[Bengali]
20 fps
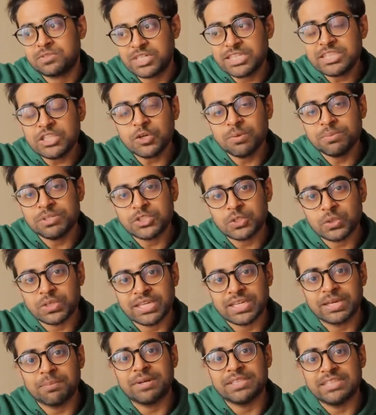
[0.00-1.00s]
তৃতীয় বিশ্ব
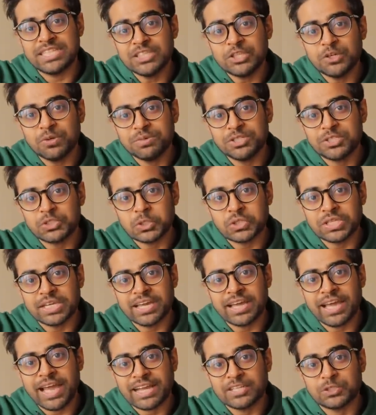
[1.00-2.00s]
থেকে বা দ্বিতীয় বিশ্ব
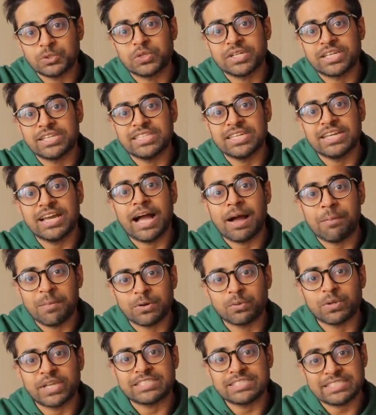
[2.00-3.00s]
থেকে একজনকে দিয়ে
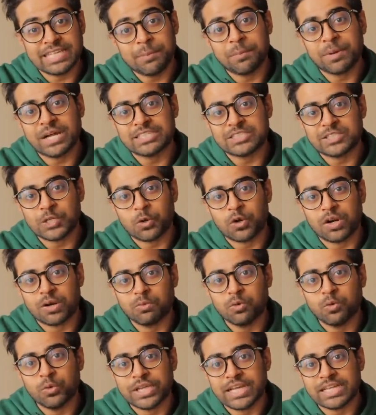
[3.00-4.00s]
আমার ওই সেম কাজটা
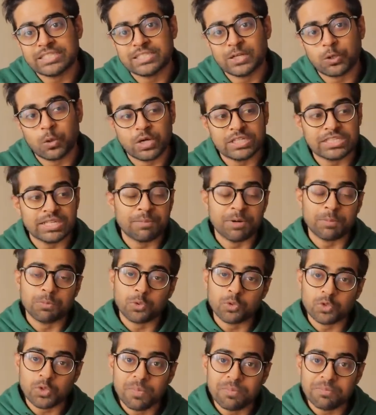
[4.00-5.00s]
করাবো ওই কাজটা করাইতে আমার
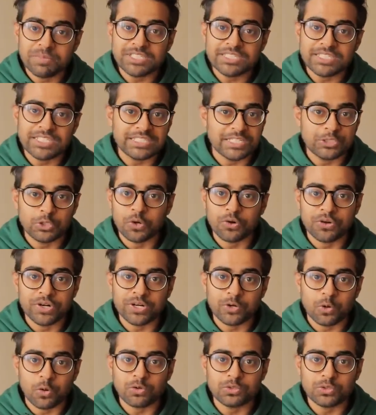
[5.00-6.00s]
প্রথম বিশ্বে যে
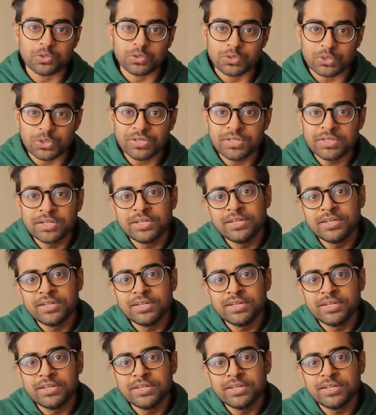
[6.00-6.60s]
ধরনের খরচ হইতো